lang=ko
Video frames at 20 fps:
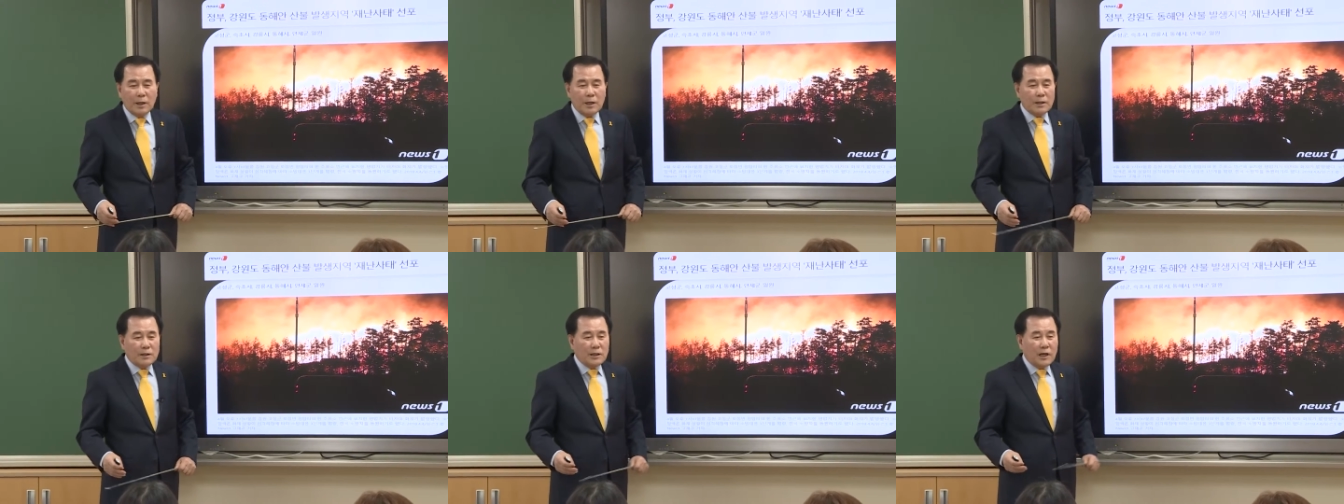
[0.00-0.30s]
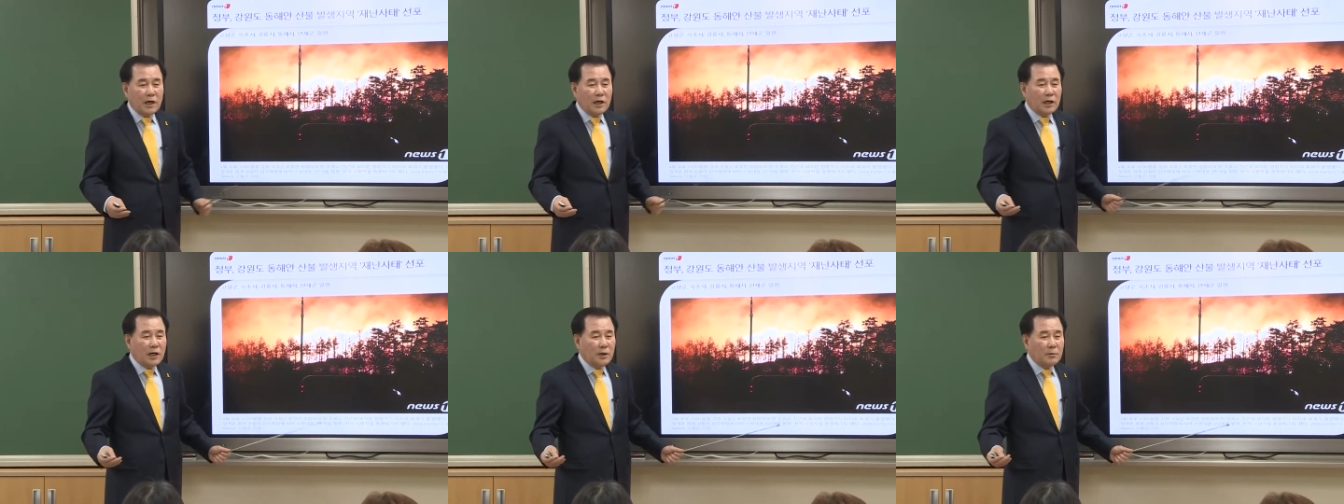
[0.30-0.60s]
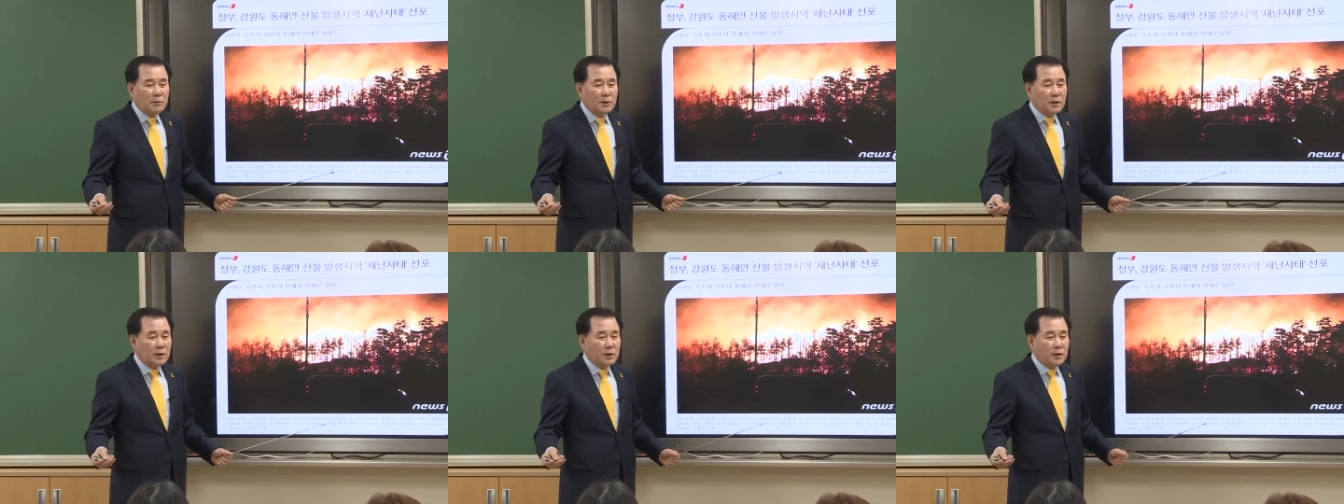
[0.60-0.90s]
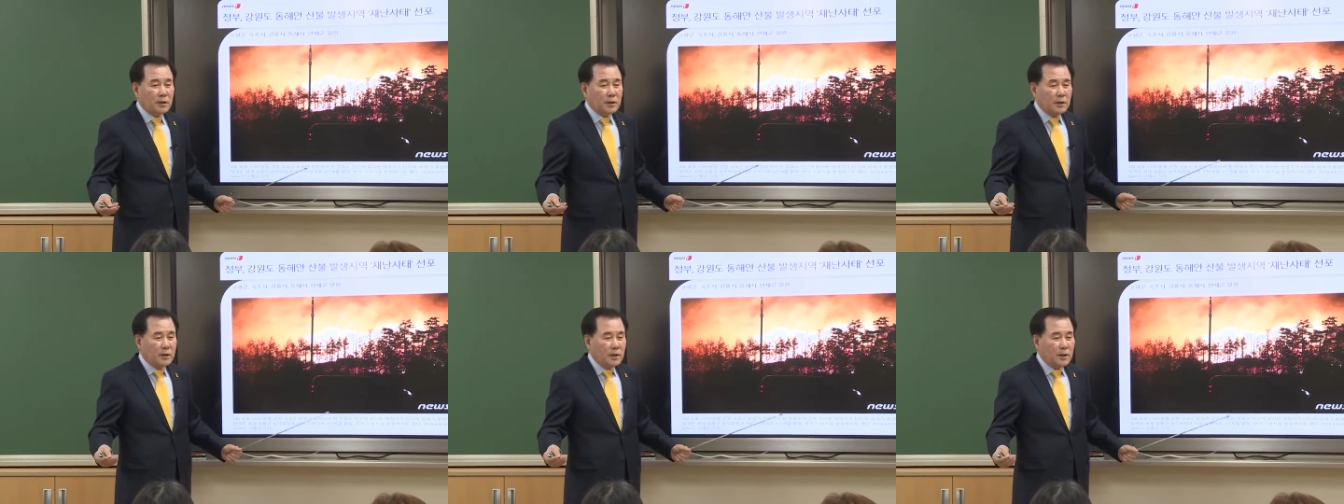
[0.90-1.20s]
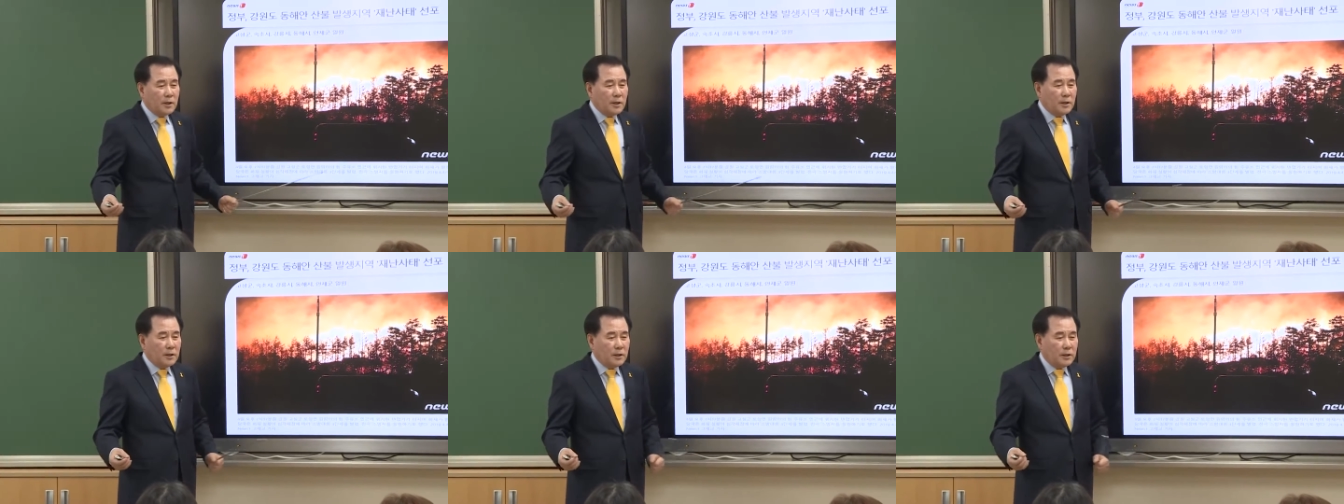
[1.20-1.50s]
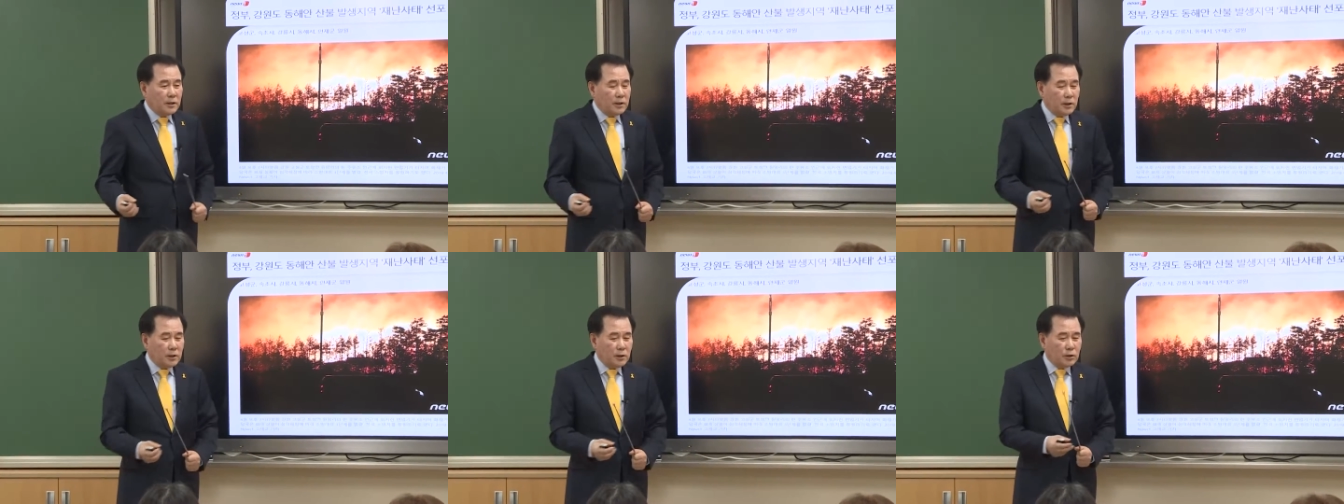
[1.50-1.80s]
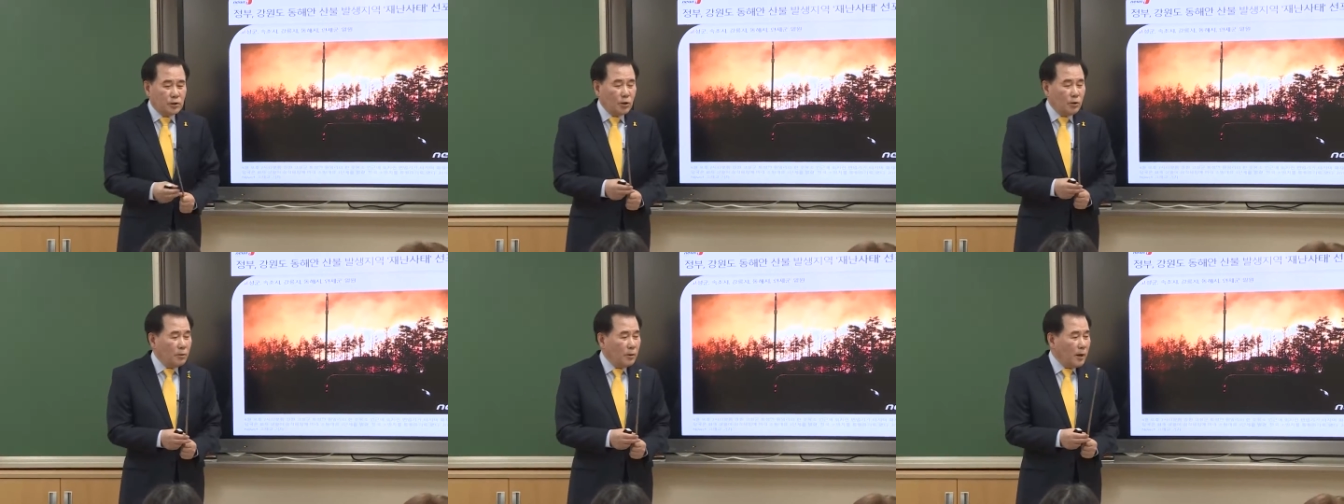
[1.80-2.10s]
사람이
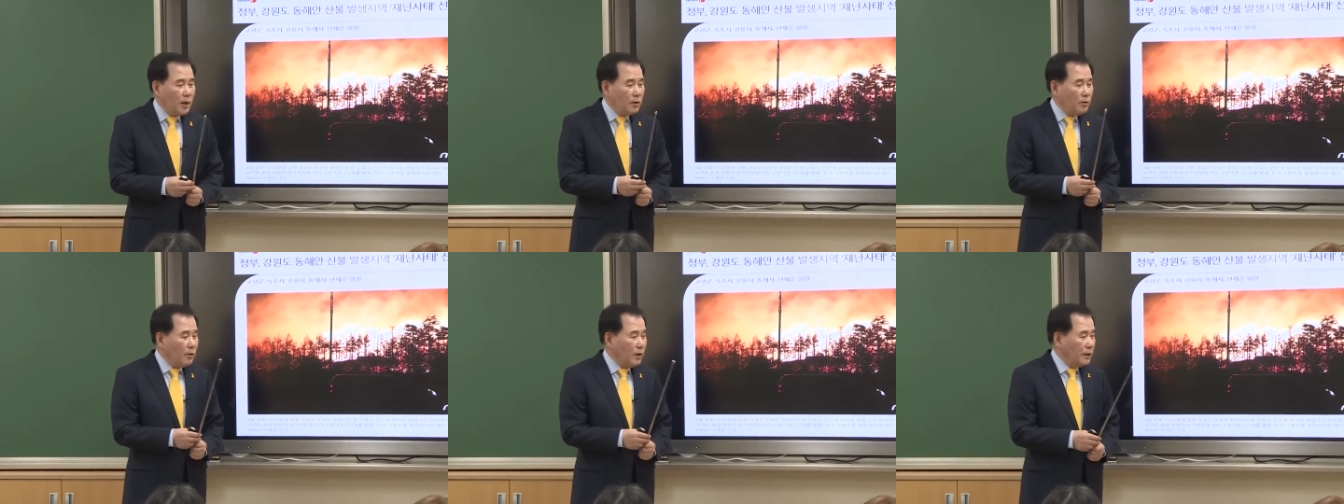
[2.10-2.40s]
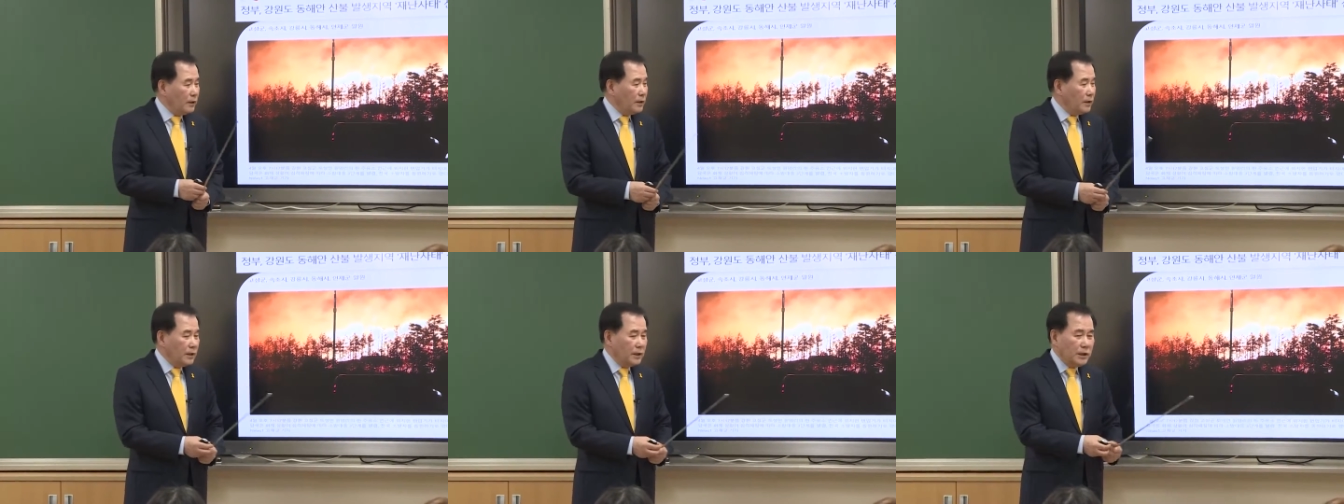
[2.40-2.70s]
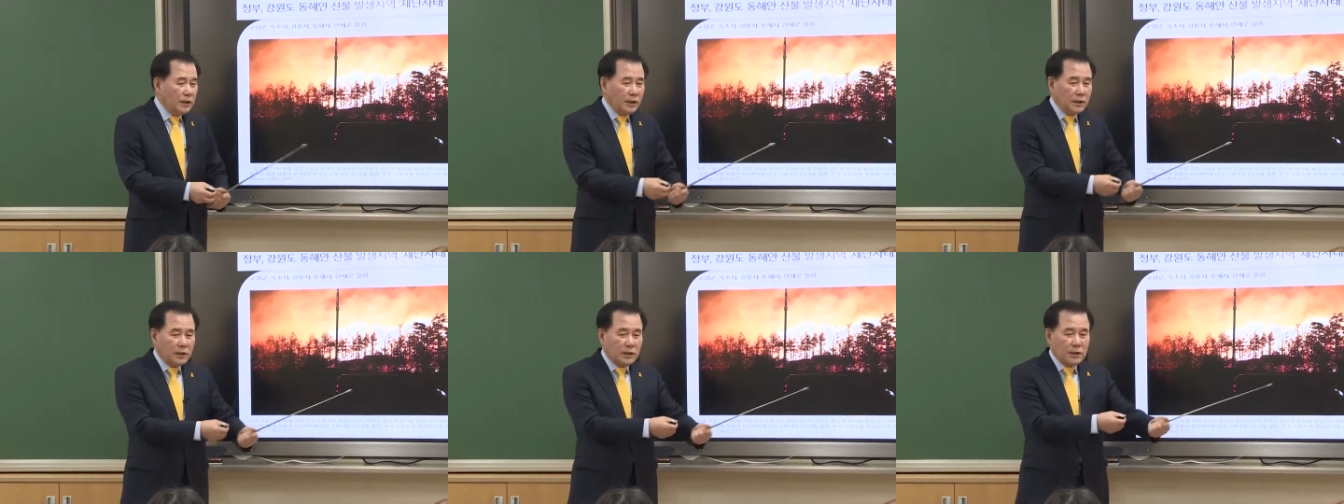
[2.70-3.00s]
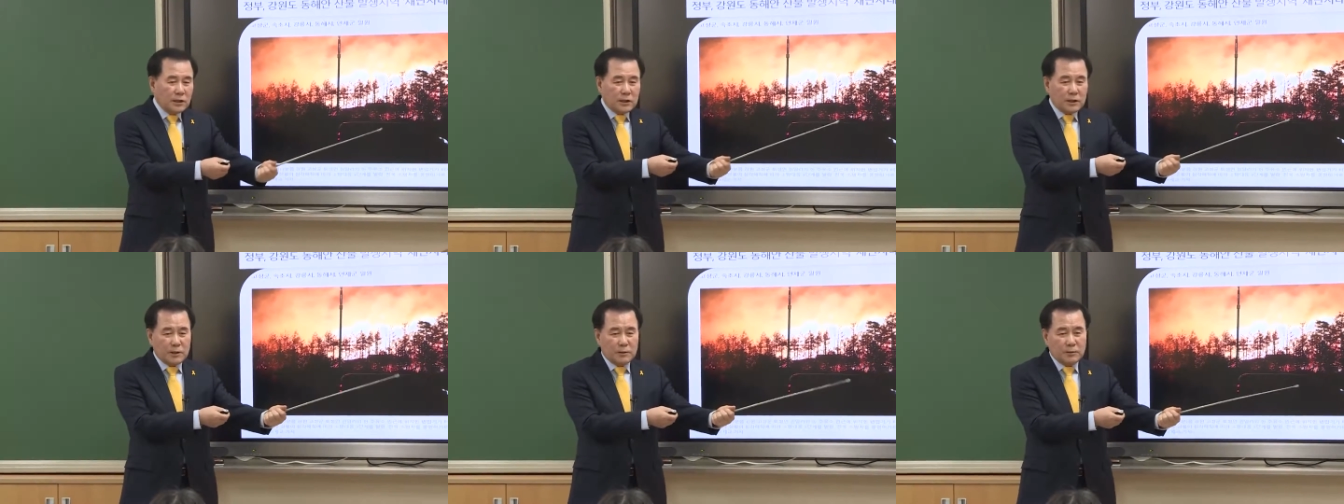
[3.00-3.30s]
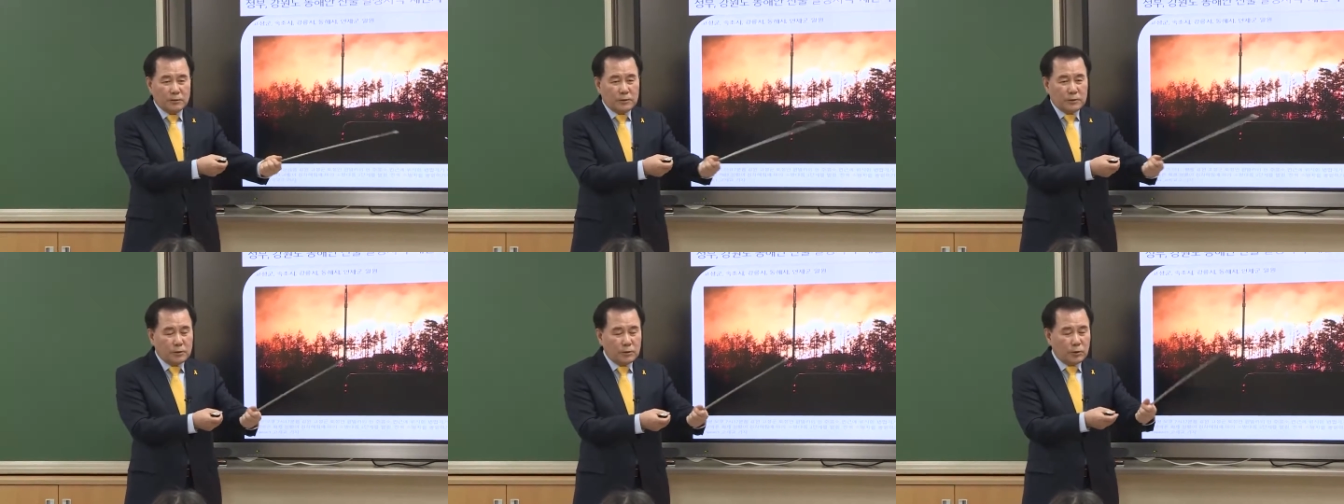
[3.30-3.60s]
소방관들이 이렇게